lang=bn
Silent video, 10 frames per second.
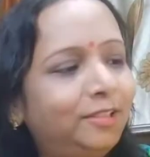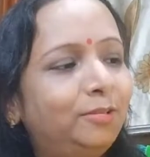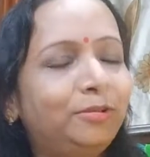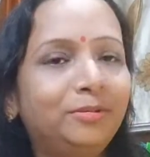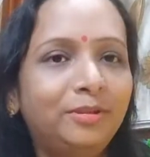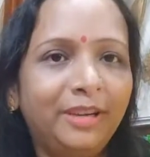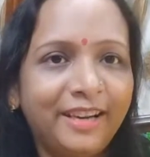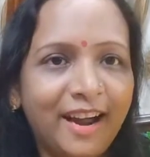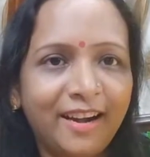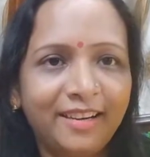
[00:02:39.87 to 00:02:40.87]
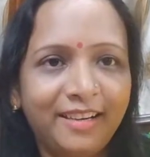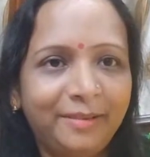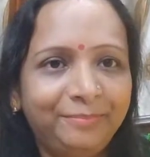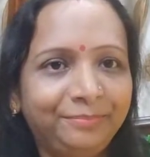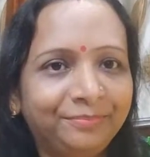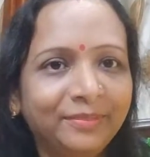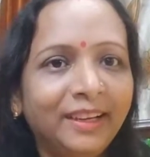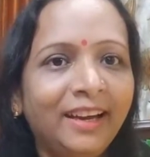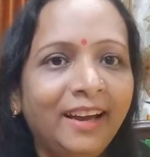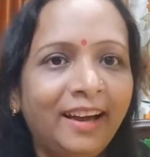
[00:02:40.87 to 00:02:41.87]
খুব সুন্দর এই কালারটা
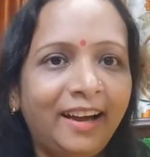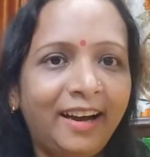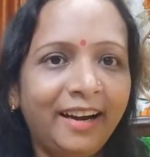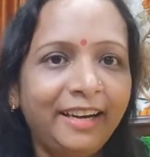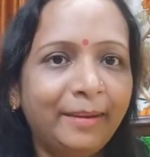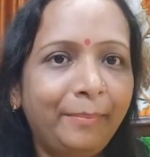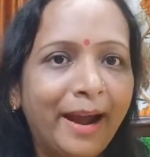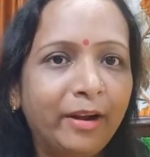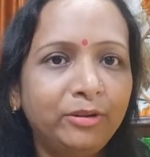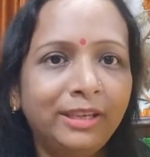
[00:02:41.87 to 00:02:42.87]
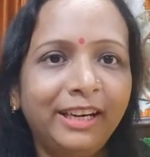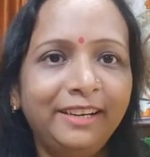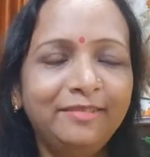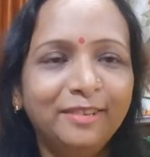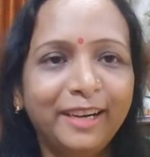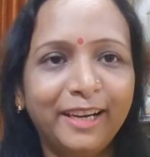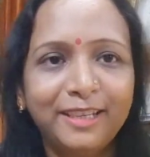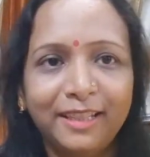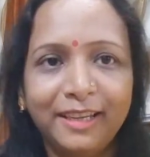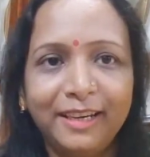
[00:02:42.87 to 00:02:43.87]
আর এইটা প্যারট গ্রিন এটার
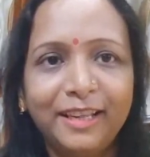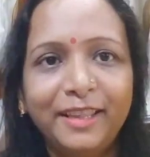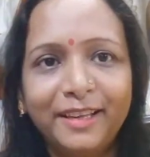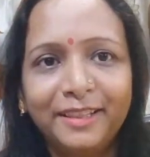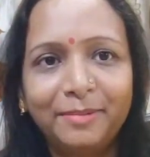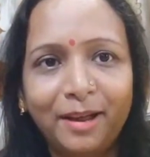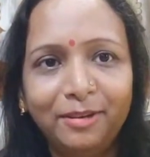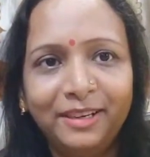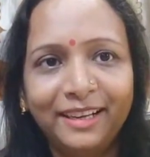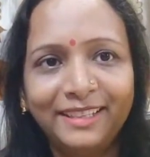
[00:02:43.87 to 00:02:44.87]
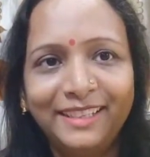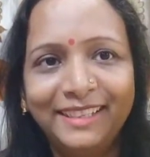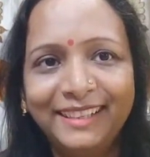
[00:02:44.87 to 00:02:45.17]
সাথে এটা দেখতে ভালোই লাগছে